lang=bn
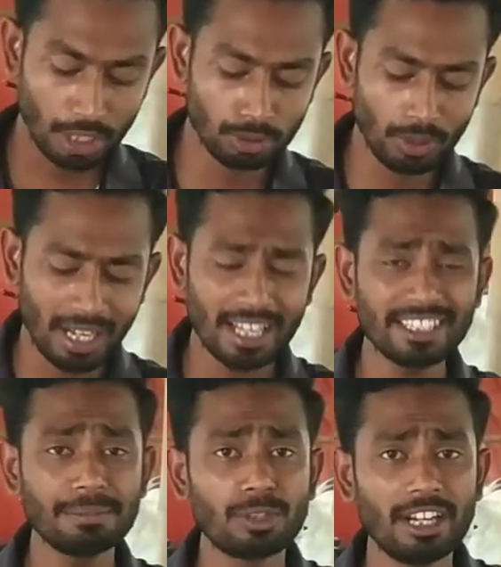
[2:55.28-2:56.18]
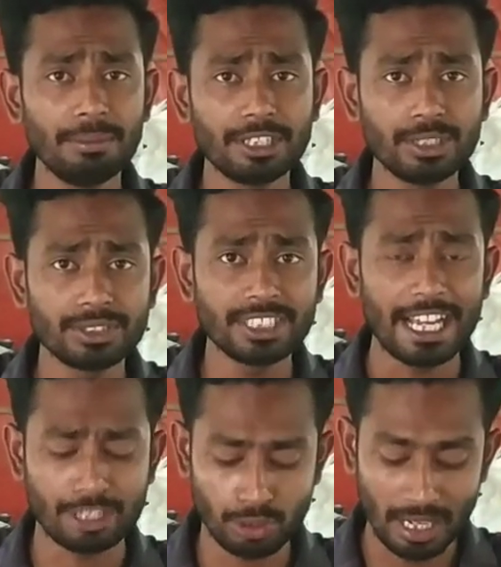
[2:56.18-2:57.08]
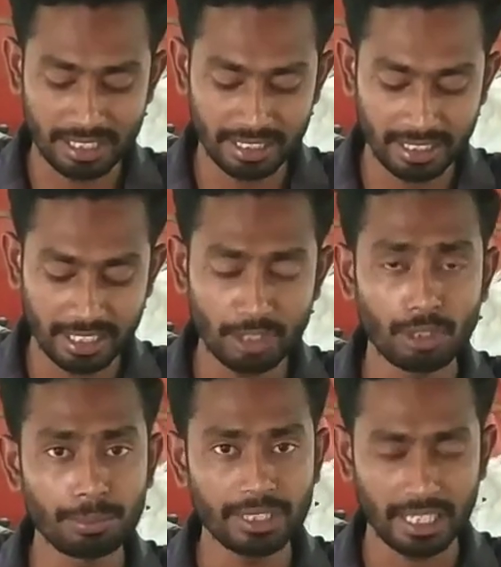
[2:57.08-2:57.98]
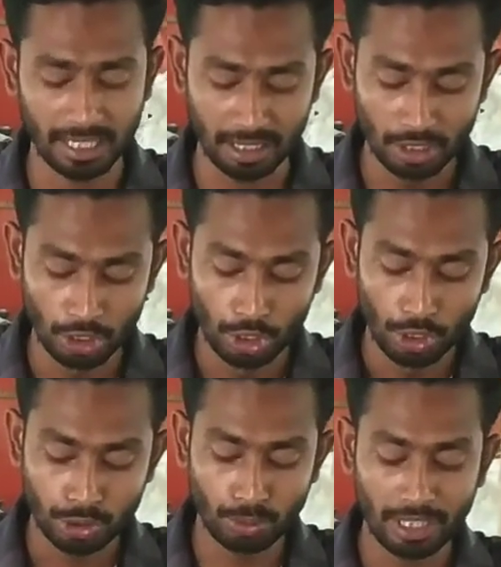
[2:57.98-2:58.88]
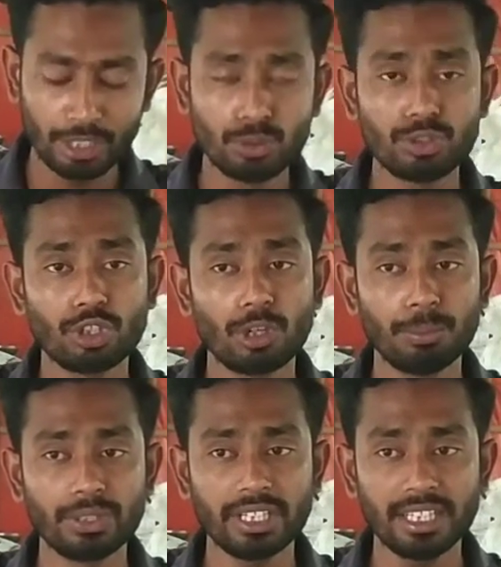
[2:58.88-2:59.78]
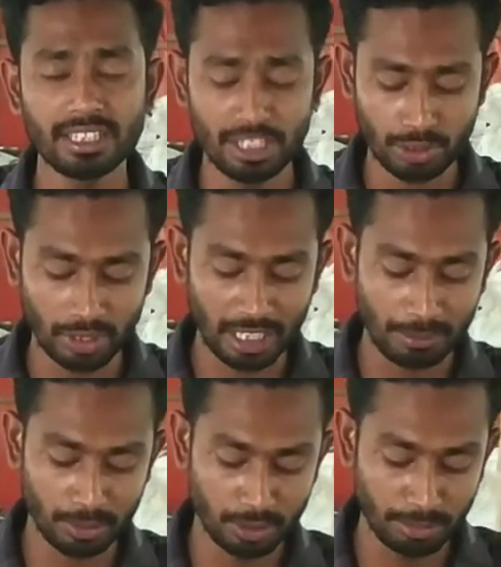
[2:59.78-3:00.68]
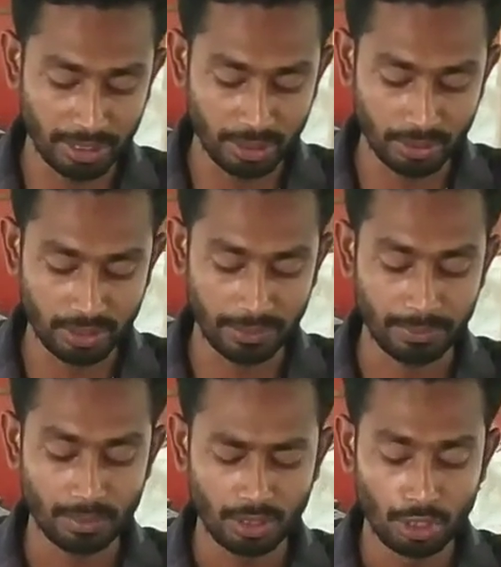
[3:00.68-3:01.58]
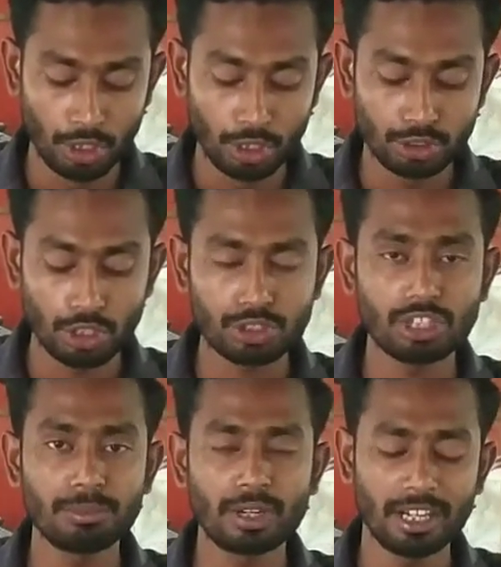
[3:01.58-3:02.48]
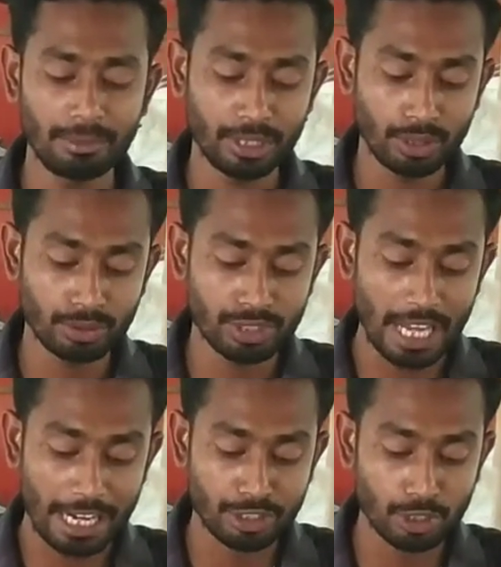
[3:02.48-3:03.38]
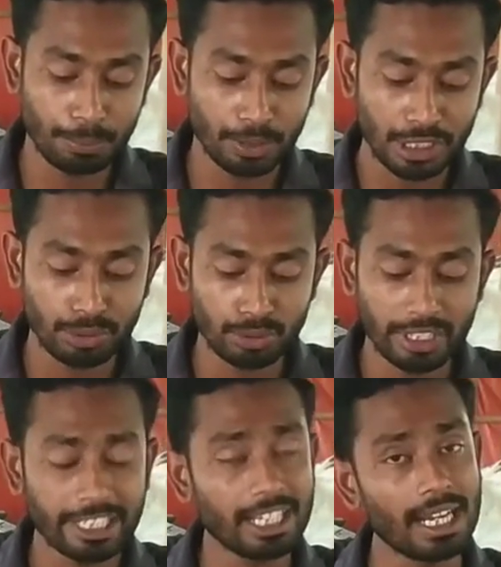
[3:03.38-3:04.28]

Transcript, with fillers: নোয়াখালীতে ব্রয়লার বিক্রি হচ্ছে একশো আশি থেকে নব্বই টাকা সোনালী দুইশো নব্বই থেকে তিনশো টাকা পর্যন্ত বিক্রি হচ্ছে যশোরে ব্রয়লার বিক্রি হচ্ছে একশো পঁচাত্তর থেকে